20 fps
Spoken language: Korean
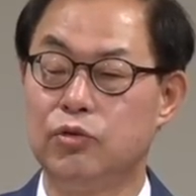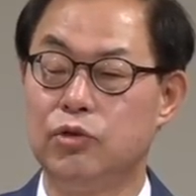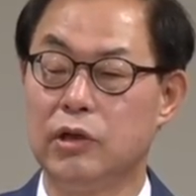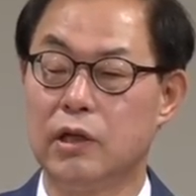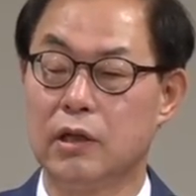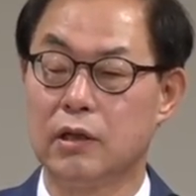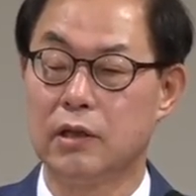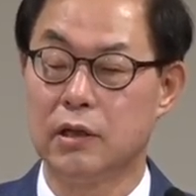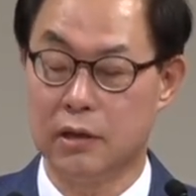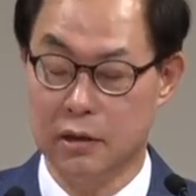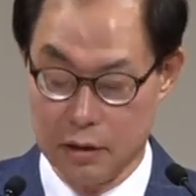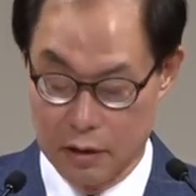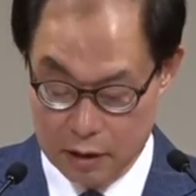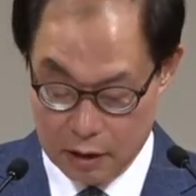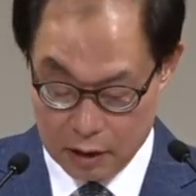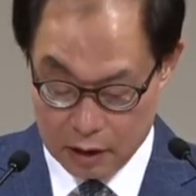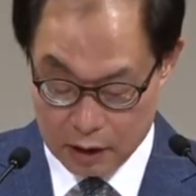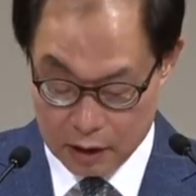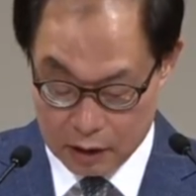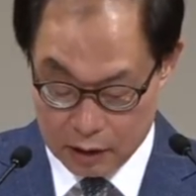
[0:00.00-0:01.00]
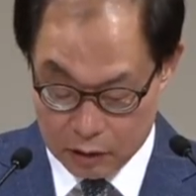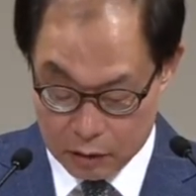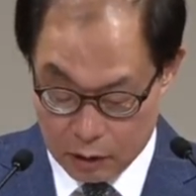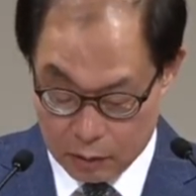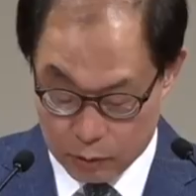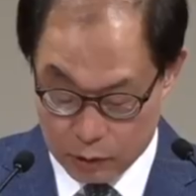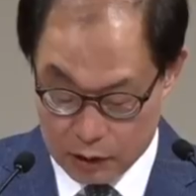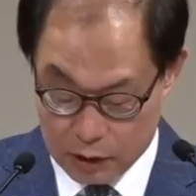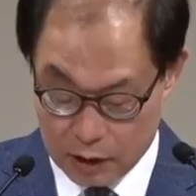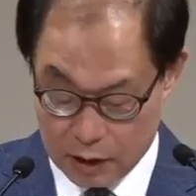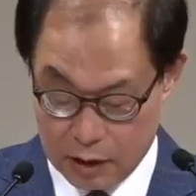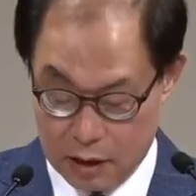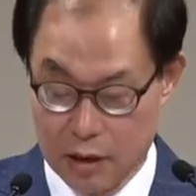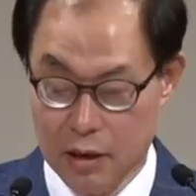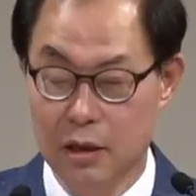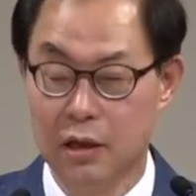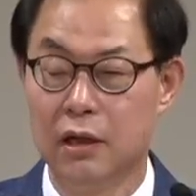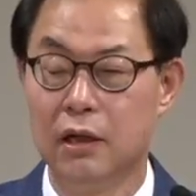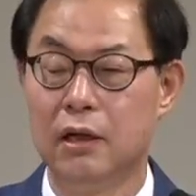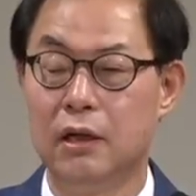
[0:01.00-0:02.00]
취약해요. 이유가
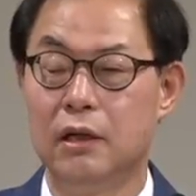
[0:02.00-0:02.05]
뭐냐?